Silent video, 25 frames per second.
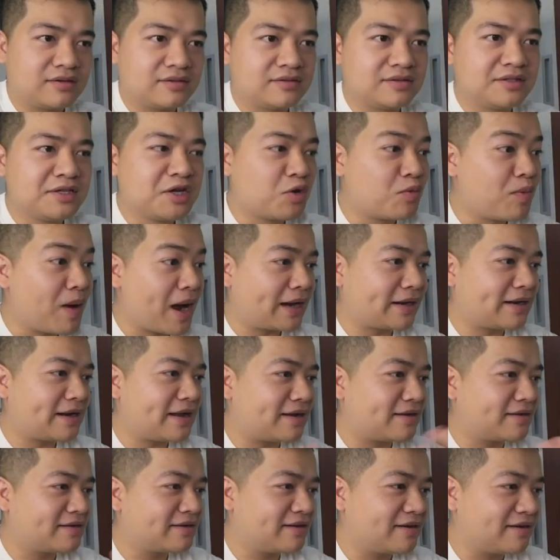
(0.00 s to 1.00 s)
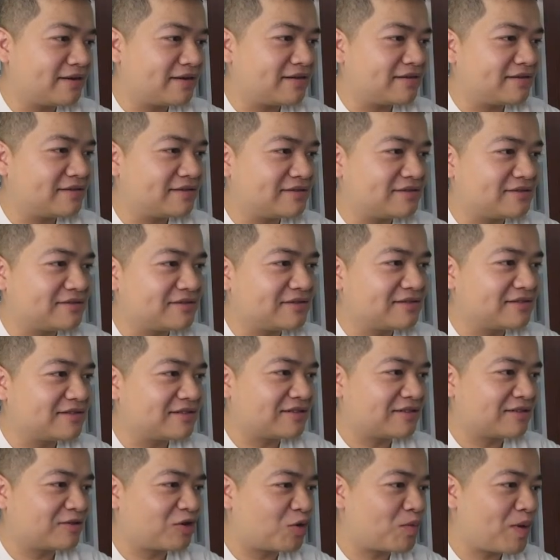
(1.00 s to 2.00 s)
Nhiều bạn đang
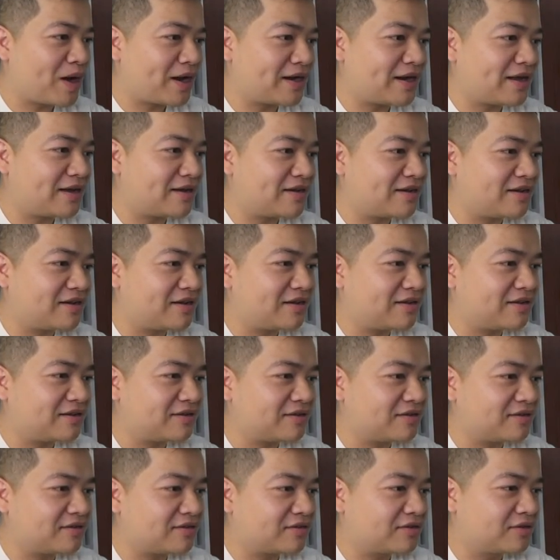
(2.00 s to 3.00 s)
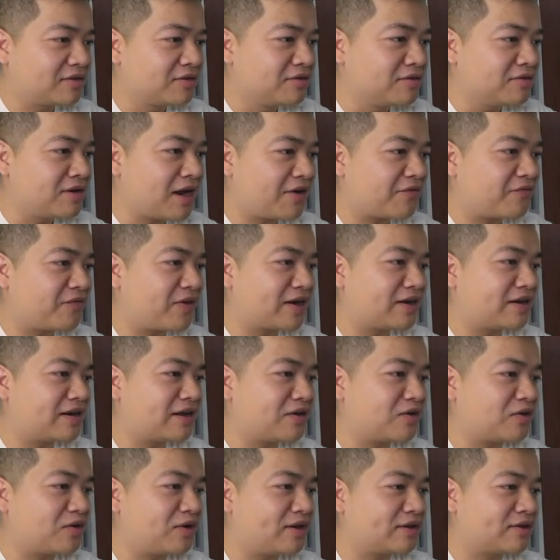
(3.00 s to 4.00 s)
có bạn đang Thư Đặng Văn
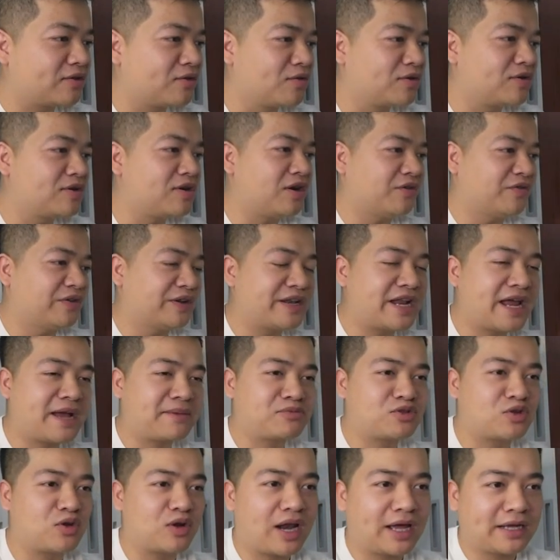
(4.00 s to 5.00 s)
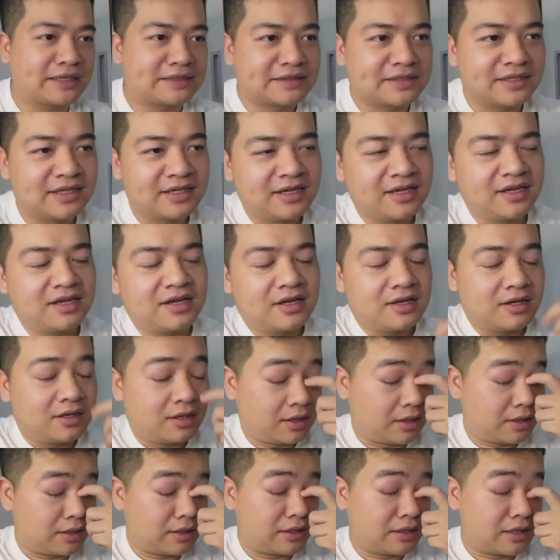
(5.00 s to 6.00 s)
đang nói là thôi cứ ở Việt Nam cho lành.
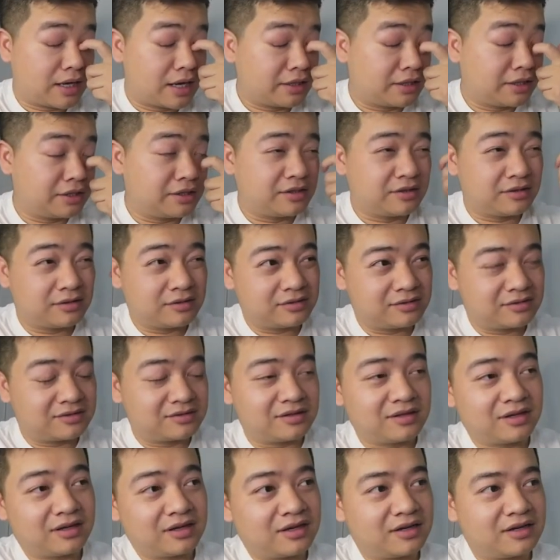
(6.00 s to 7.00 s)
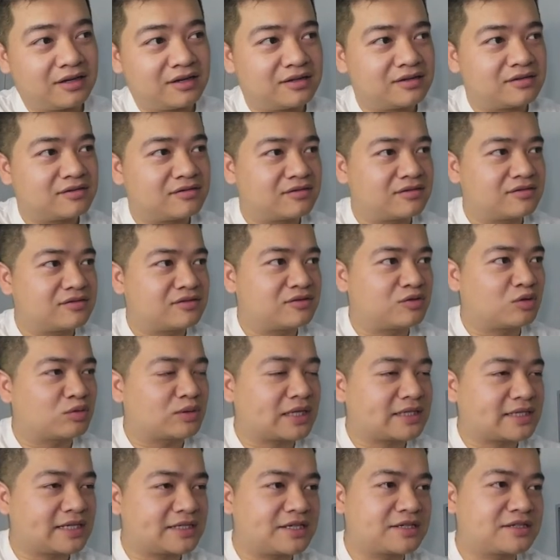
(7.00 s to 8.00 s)
Đấy thì từ chúng
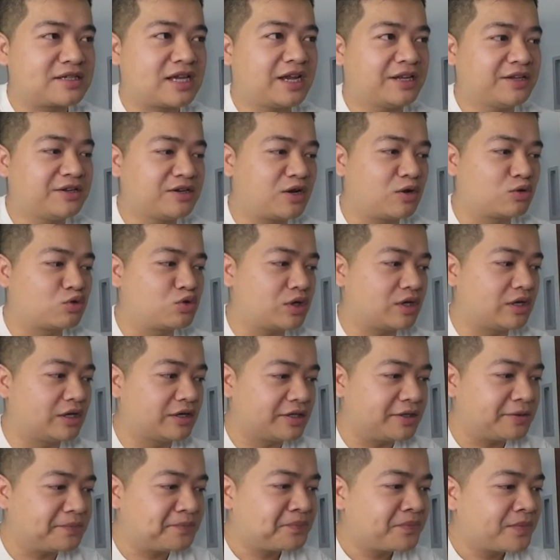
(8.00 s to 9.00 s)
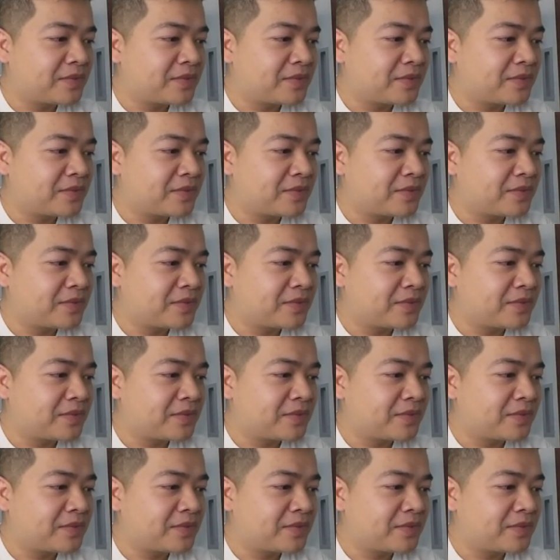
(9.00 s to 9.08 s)
ta sẽ chia sẻ những câu chuyện đấy.